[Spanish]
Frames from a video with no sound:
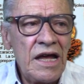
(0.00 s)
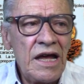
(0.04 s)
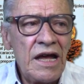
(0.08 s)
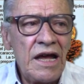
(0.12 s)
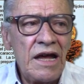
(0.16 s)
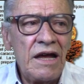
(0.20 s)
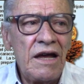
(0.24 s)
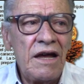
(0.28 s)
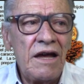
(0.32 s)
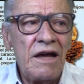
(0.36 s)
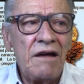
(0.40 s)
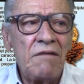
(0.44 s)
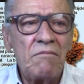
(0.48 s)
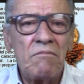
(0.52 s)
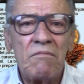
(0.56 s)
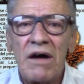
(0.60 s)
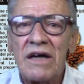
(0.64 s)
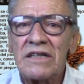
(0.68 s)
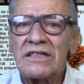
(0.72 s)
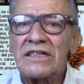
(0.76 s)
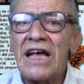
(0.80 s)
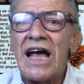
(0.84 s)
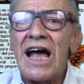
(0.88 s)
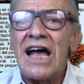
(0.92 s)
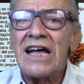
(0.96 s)
eh,
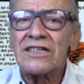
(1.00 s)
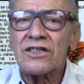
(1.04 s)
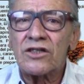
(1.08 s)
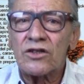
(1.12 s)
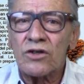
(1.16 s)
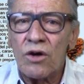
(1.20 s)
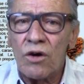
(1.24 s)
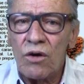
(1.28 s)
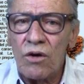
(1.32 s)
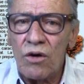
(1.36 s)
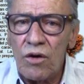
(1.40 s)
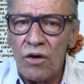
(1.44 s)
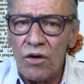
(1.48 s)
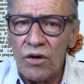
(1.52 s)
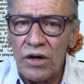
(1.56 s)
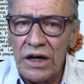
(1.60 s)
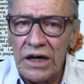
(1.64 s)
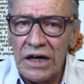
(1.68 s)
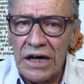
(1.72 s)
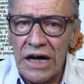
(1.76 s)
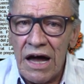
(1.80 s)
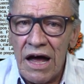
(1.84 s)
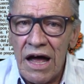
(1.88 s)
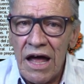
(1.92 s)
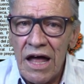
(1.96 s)
más
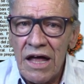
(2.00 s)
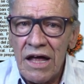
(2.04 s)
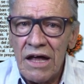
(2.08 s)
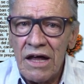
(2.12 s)
astrológica,